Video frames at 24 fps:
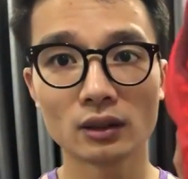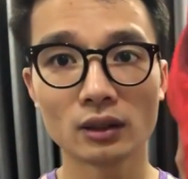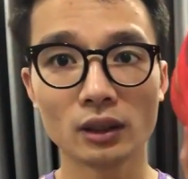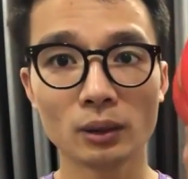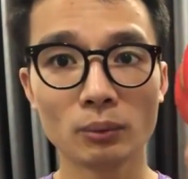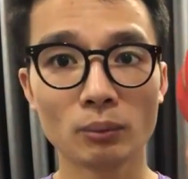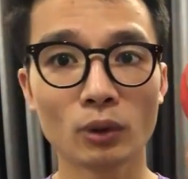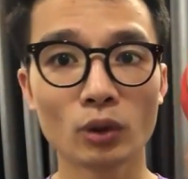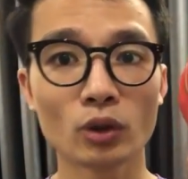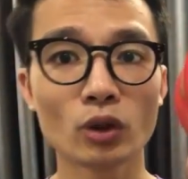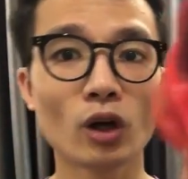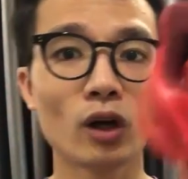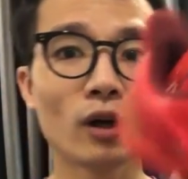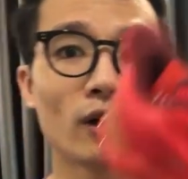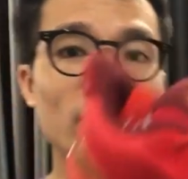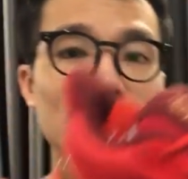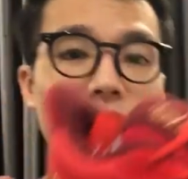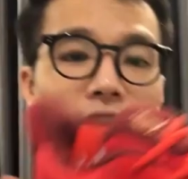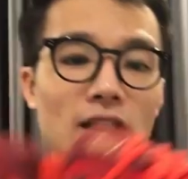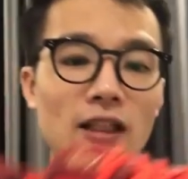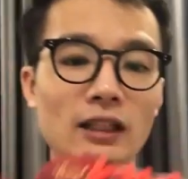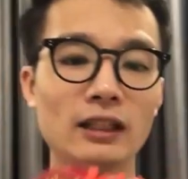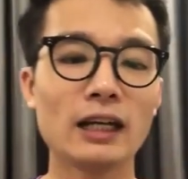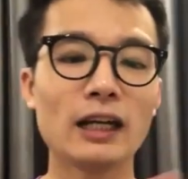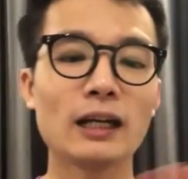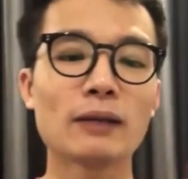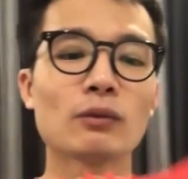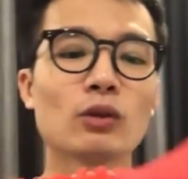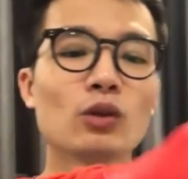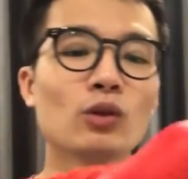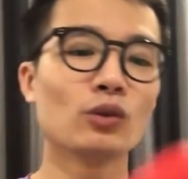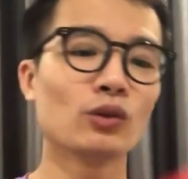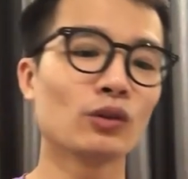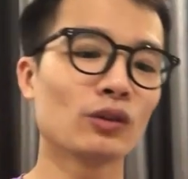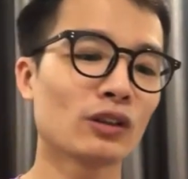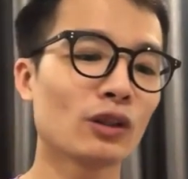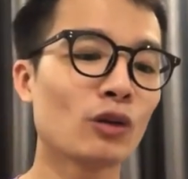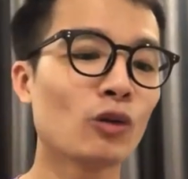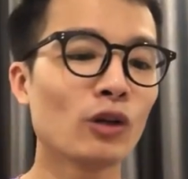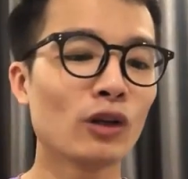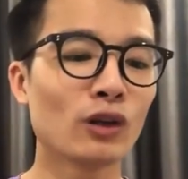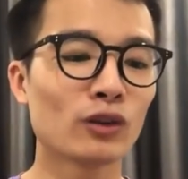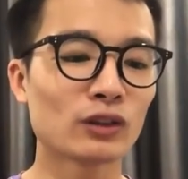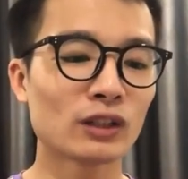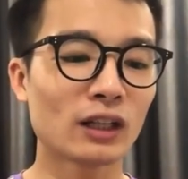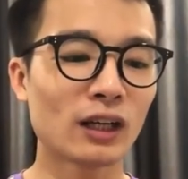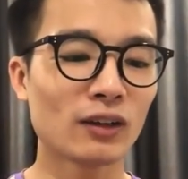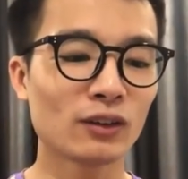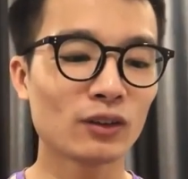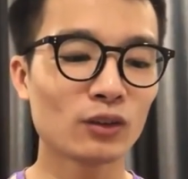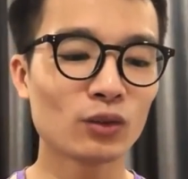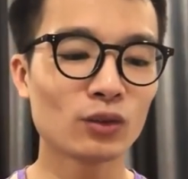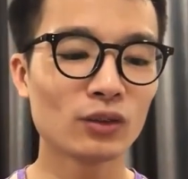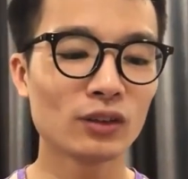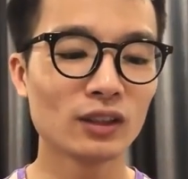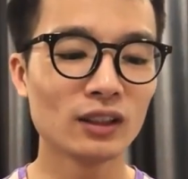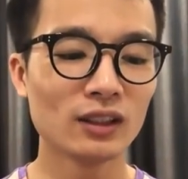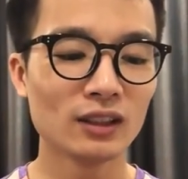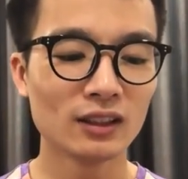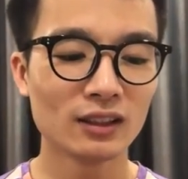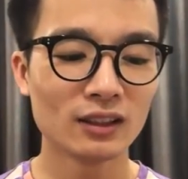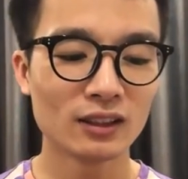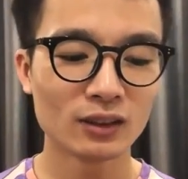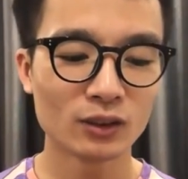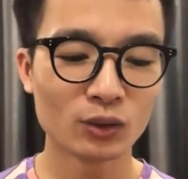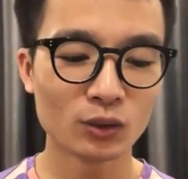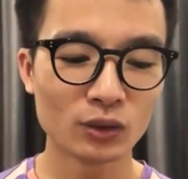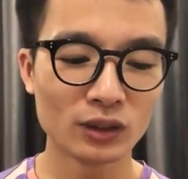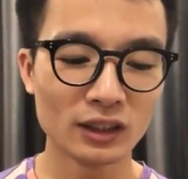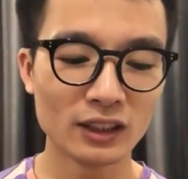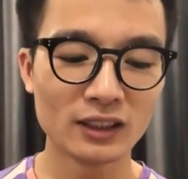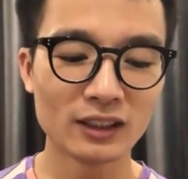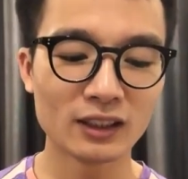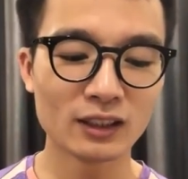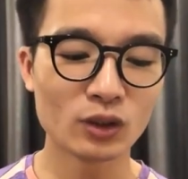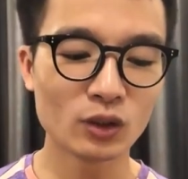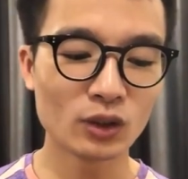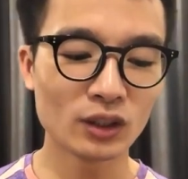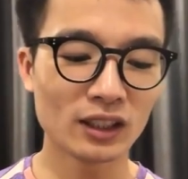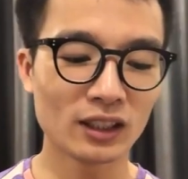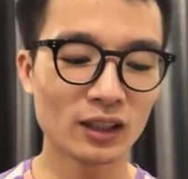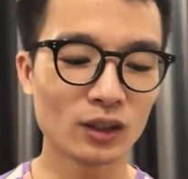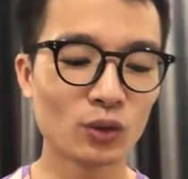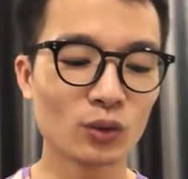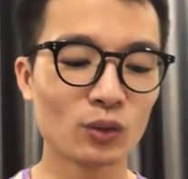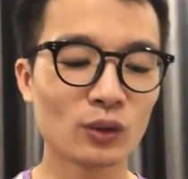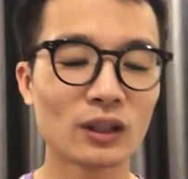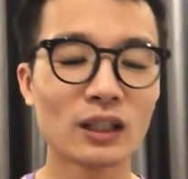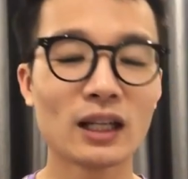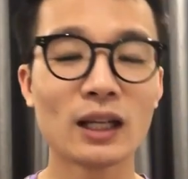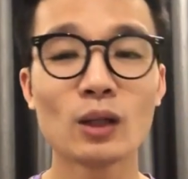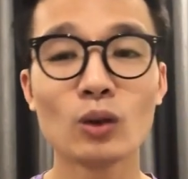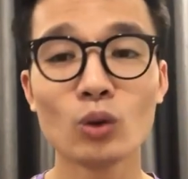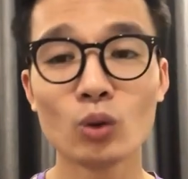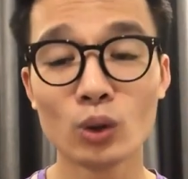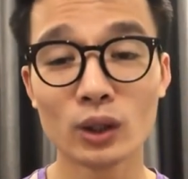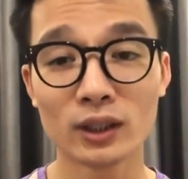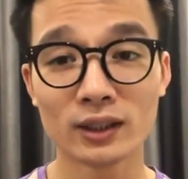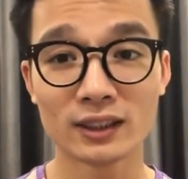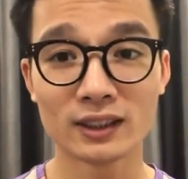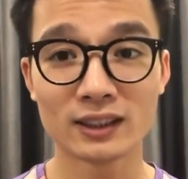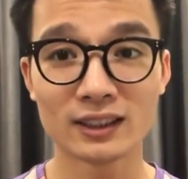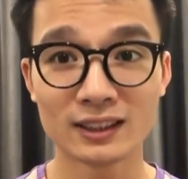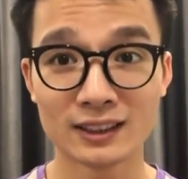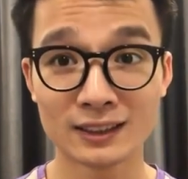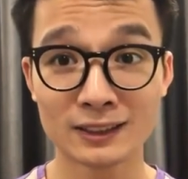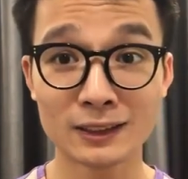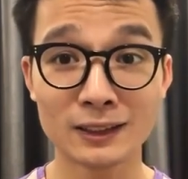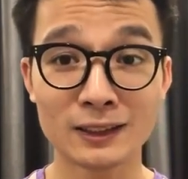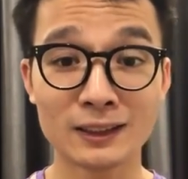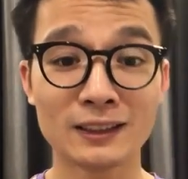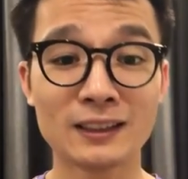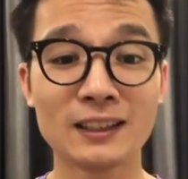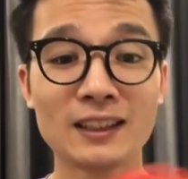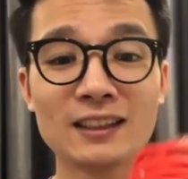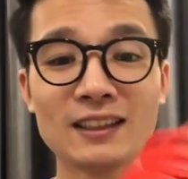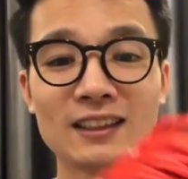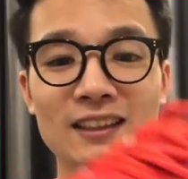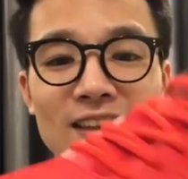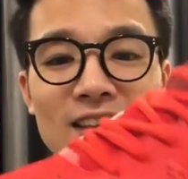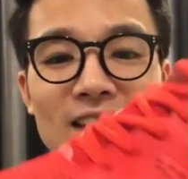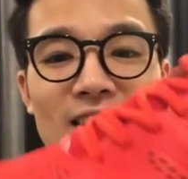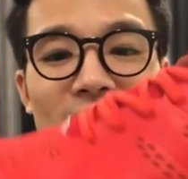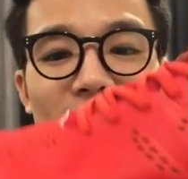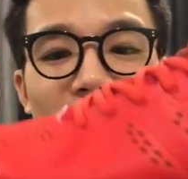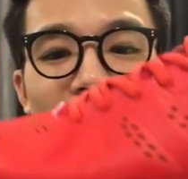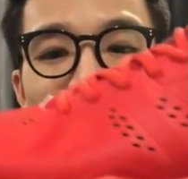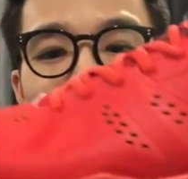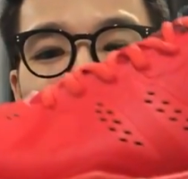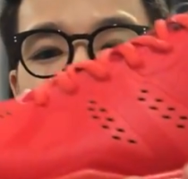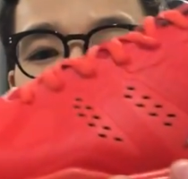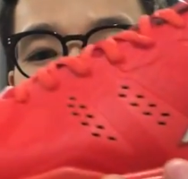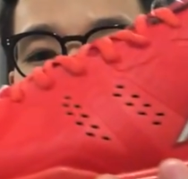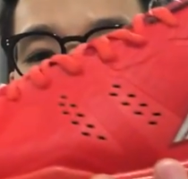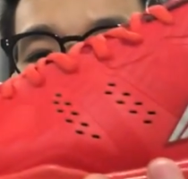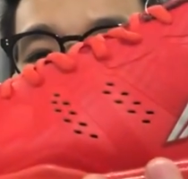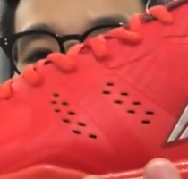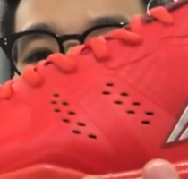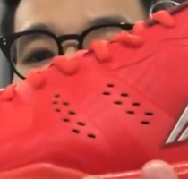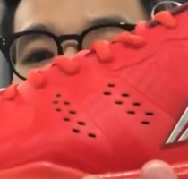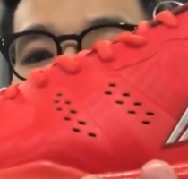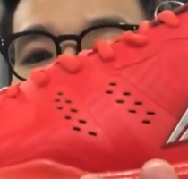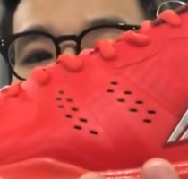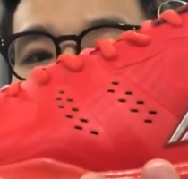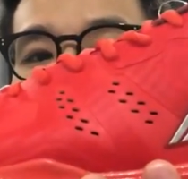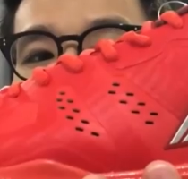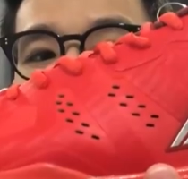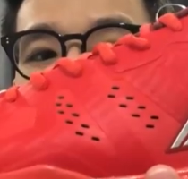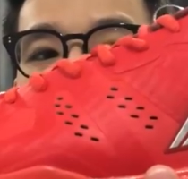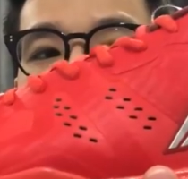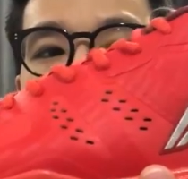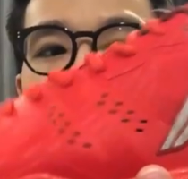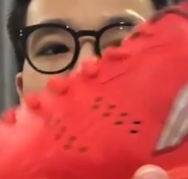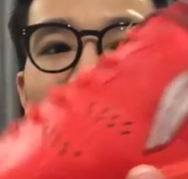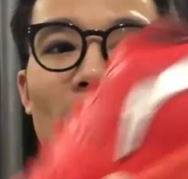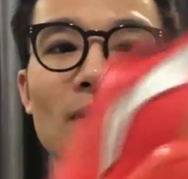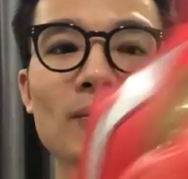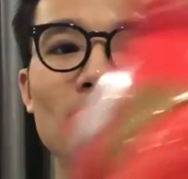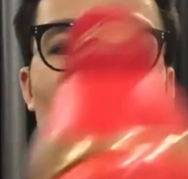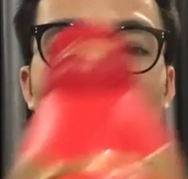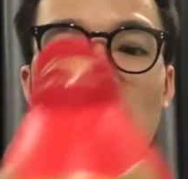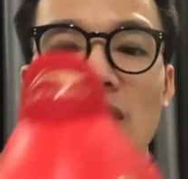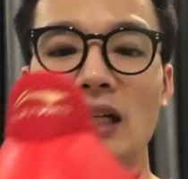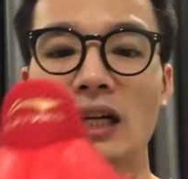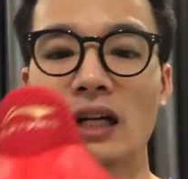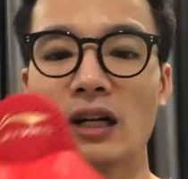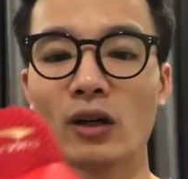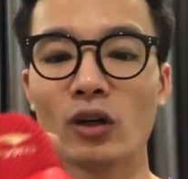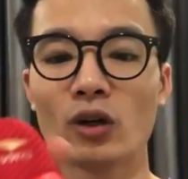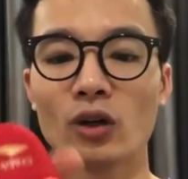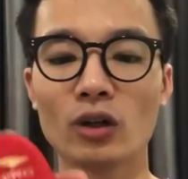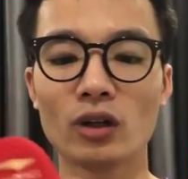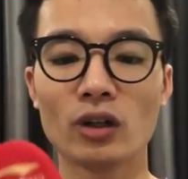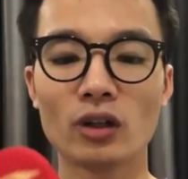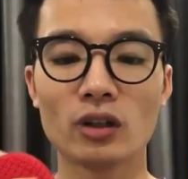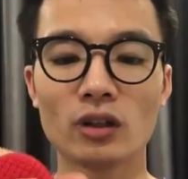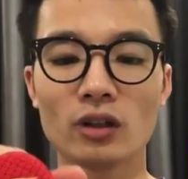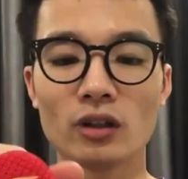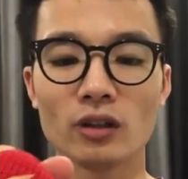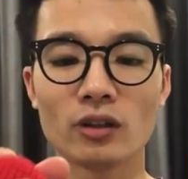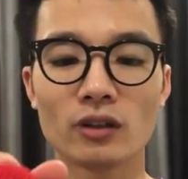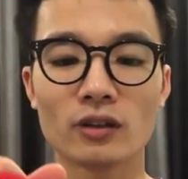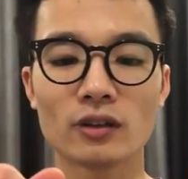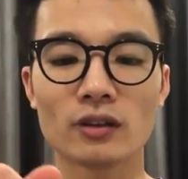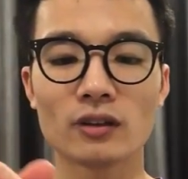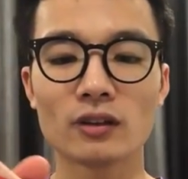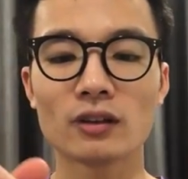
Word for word: đấy màu đỏ rất là đẹp hùng không hiểu sao nhưng hùng, hùng nhìn thấy đôi này hùng kết luôn rất là thích đấy thì anh em nào